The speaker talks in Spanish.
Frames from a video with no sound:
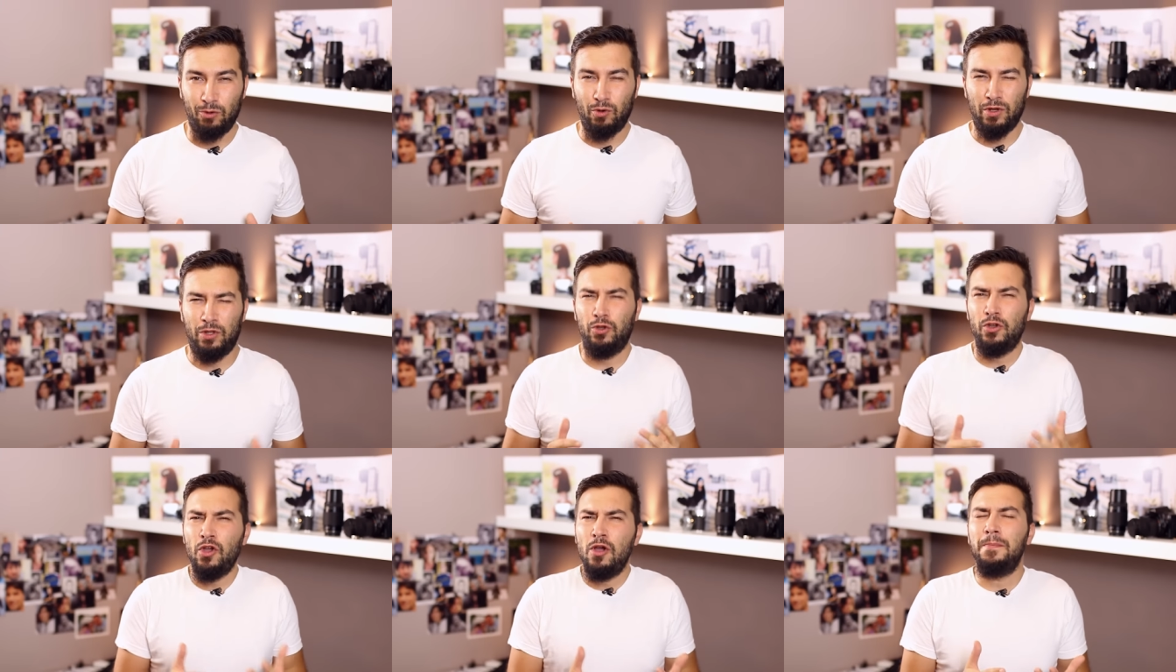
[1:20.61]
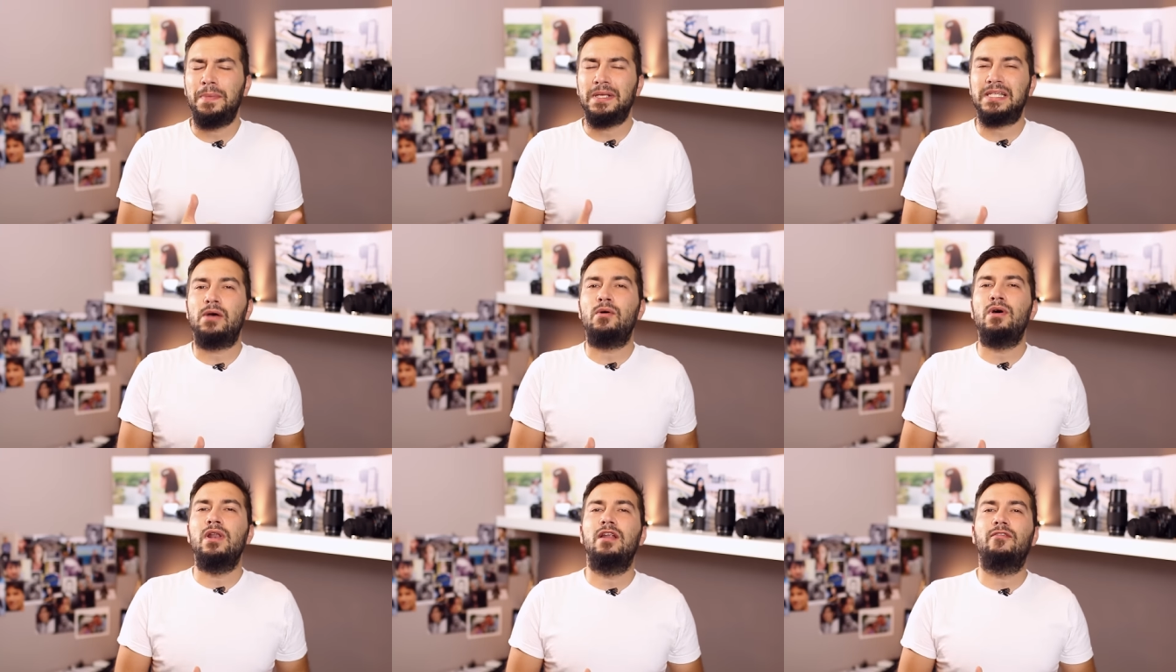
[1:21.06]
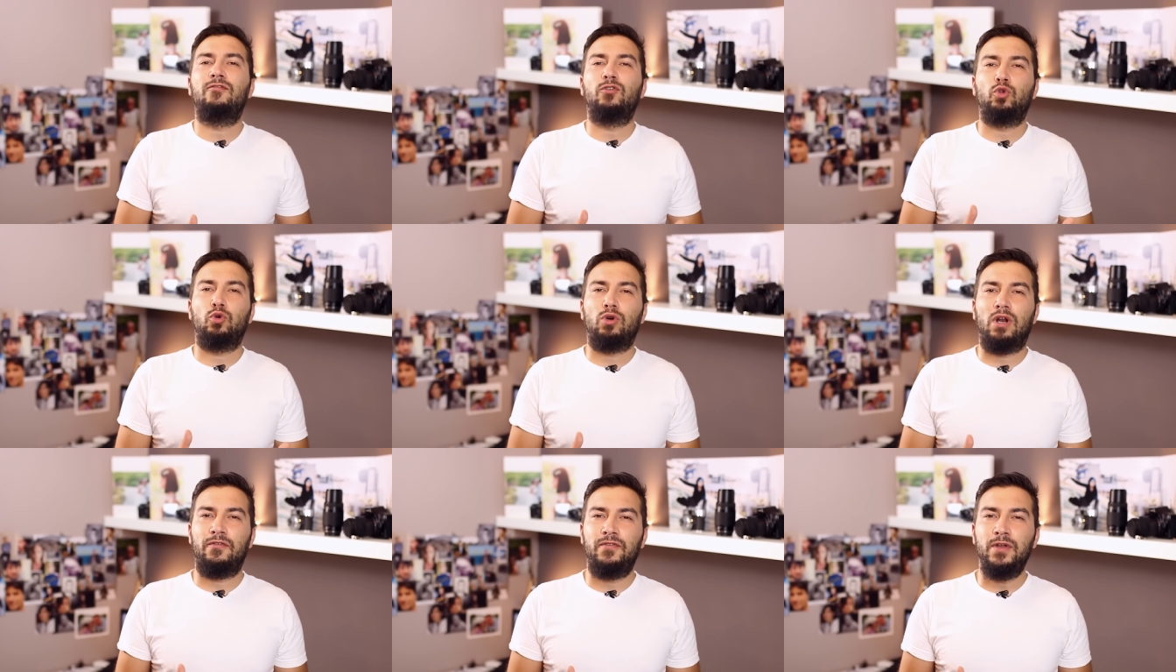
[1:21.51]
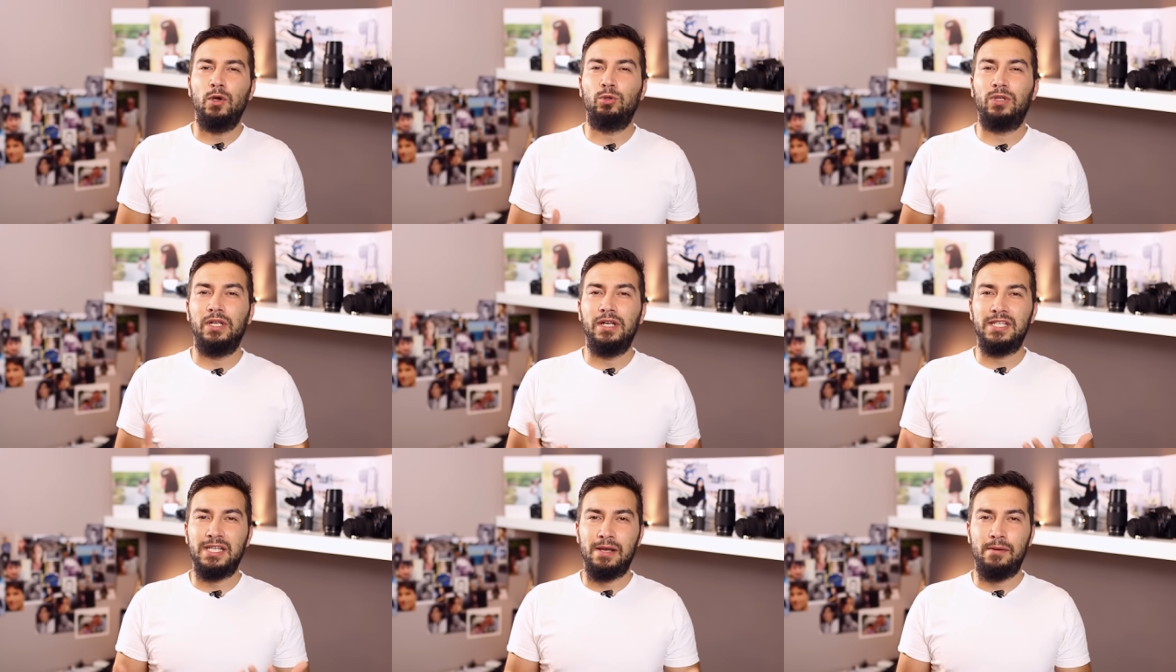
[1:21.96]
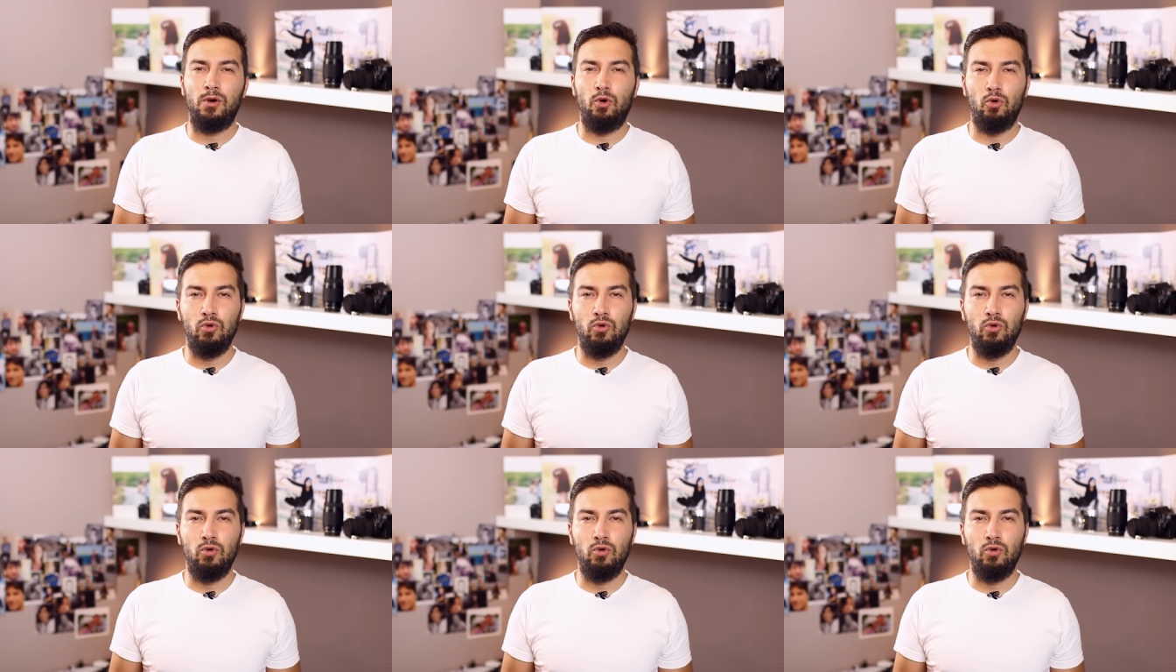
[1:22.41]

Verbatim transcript: Cuando yo empezaba en la fotografía utilizaba